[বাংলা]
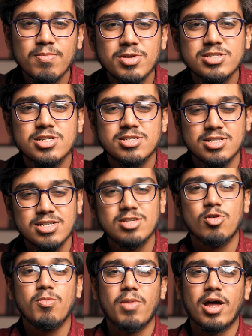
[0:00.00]
এএমডি যে
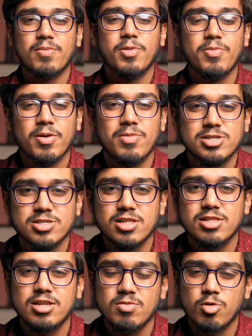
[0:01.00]
সিটিও মার্ক পেপার
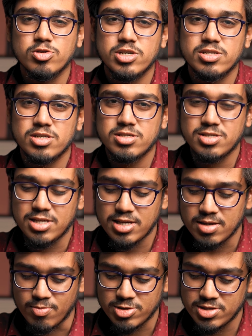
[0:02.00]
মাস্টার তিনি বলছেন যে সি
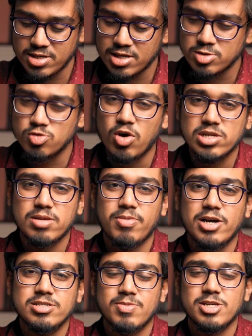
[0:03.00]
সিএস দু
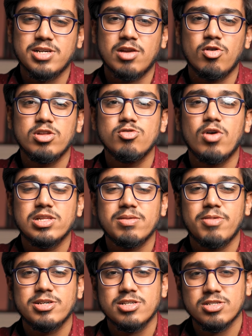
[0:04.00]
মানে জানুয়ারি দু
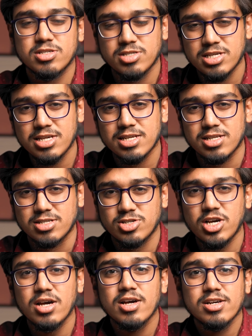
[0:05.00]
হাজার বাইশে সিএস
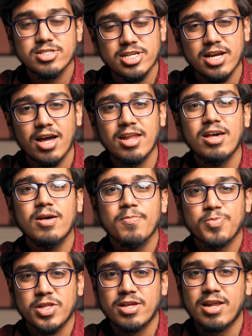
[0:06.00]
আছে সেখানে
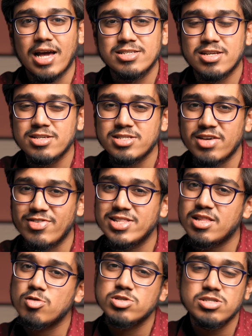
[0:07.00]
তাদের রাইজানের
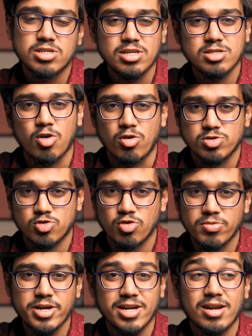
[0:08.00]
সেভেন থাউজেন্ড সিরিজ লঞ্চ
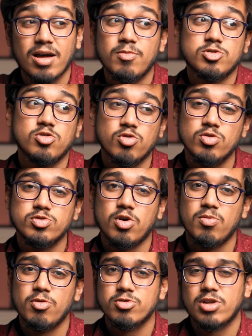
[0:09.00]
করবে এটার নাম খুব
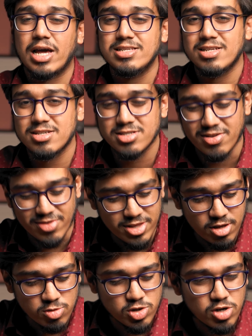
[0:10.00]
সম্ভবত রাইজানের
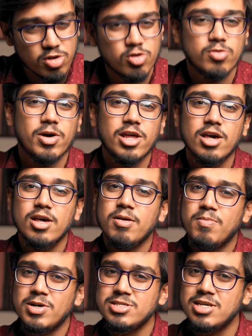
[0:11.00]
সেভেন থাউজেন্ডে হতে পারে
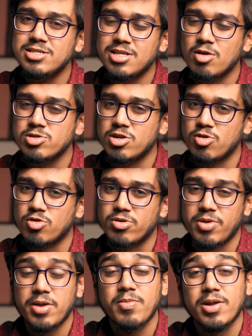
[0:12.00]
বা সিক্স থাউজেন্ডে
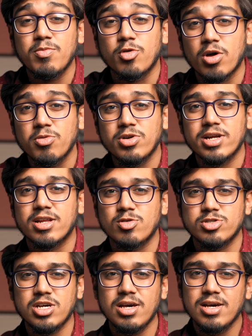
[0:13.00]
হতে পারে মানে মোটামুটি এটা
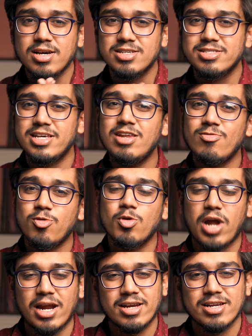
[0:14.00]
হচ্ছে জেন
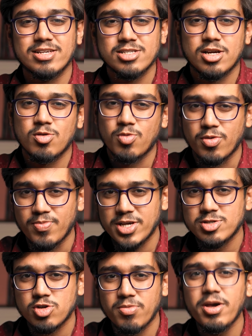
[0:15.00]
ফোর আর্কিটেকচারের উপর
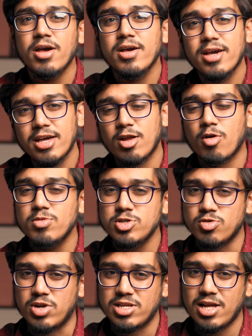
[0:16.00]
বেস্ট হবে
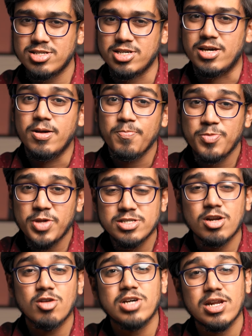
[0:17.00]
এরকমই শোনা যাচ্ছে
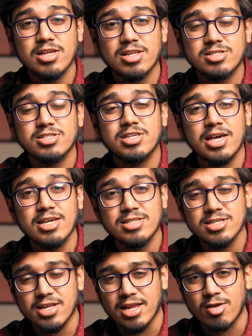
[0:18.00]
এছাড়াও জানা যাচ্ছে যে এই
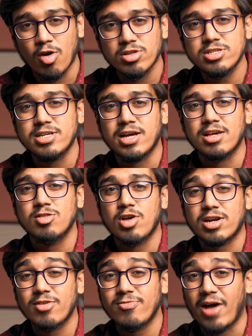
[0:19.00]
যে টেকনোলজি এটা কিন্তু
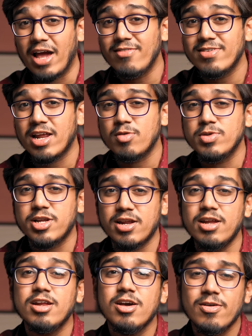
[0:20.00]
একটা ফাইভ
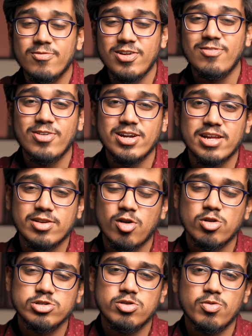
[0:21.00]
ন্যানোমিটারের ফিনফেট টেকনোলজি
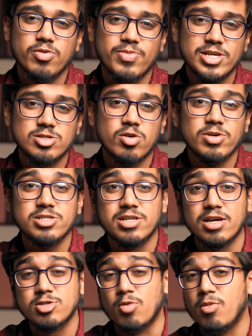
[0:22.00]
টেকনোলজির উপর বেসড হবে
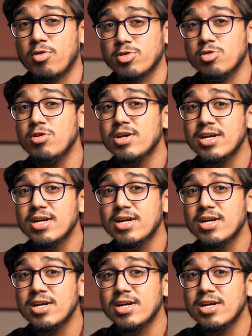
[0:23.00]
যেটা সম্ভবত